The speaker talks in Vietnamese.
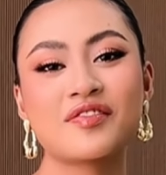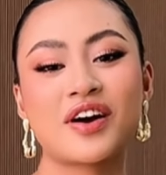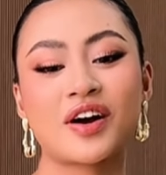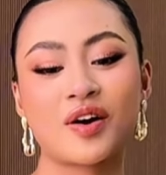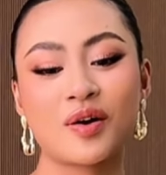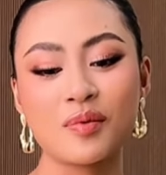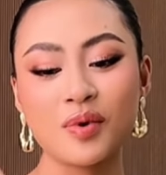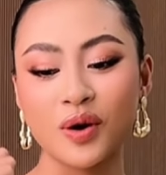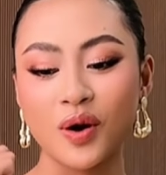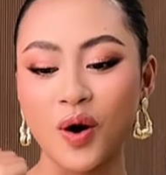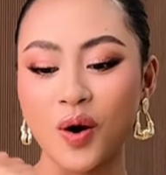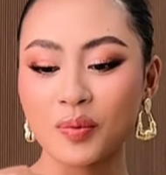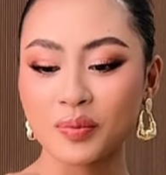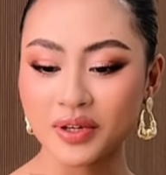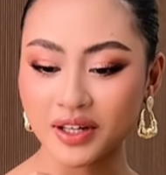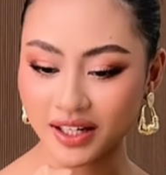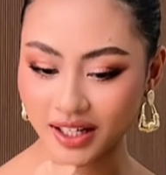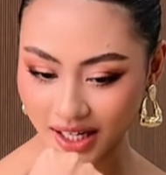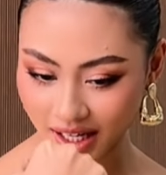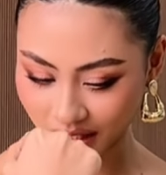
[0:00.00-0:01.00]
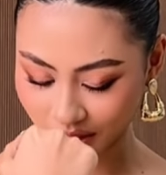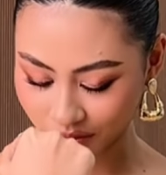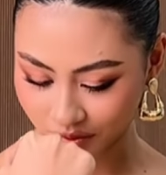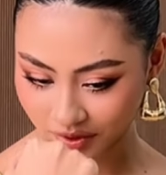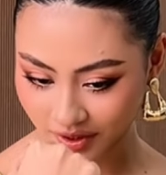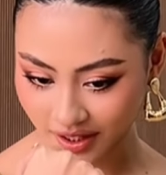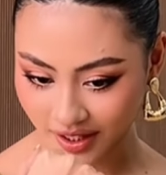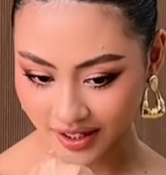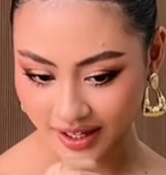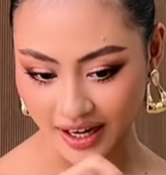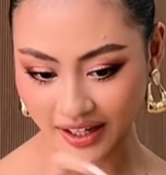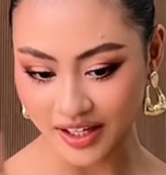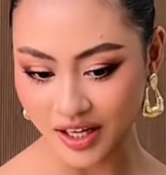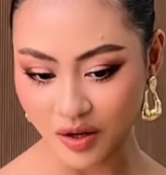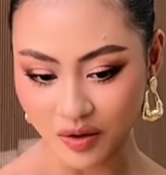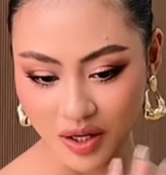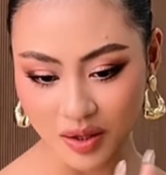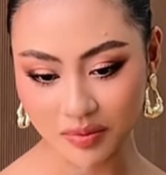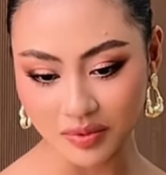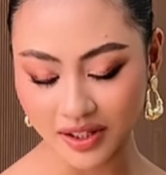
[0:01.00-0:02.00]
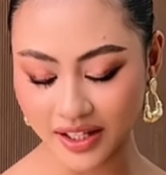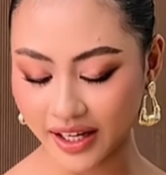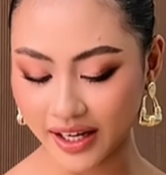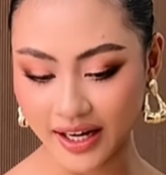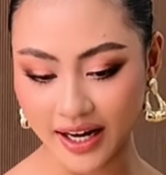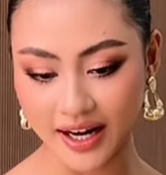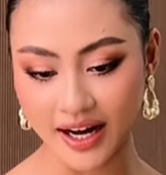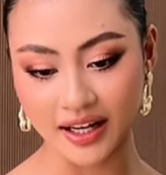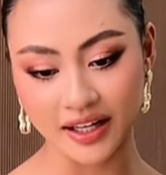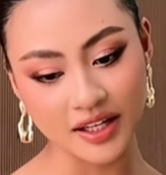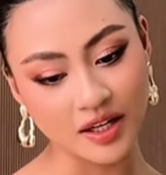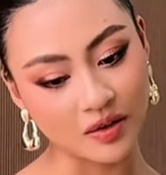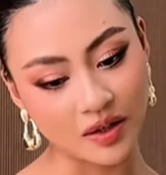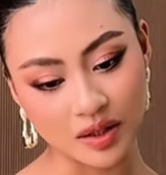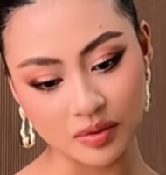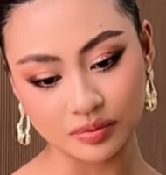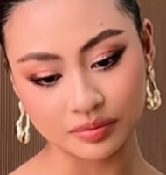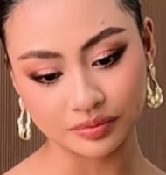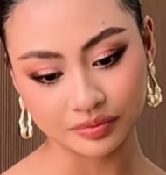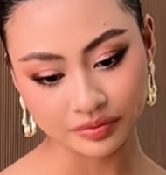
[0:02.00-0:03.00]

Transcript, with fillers: và có một hôm nữa là đáng yêu lắm linh anna đáng yêu lắm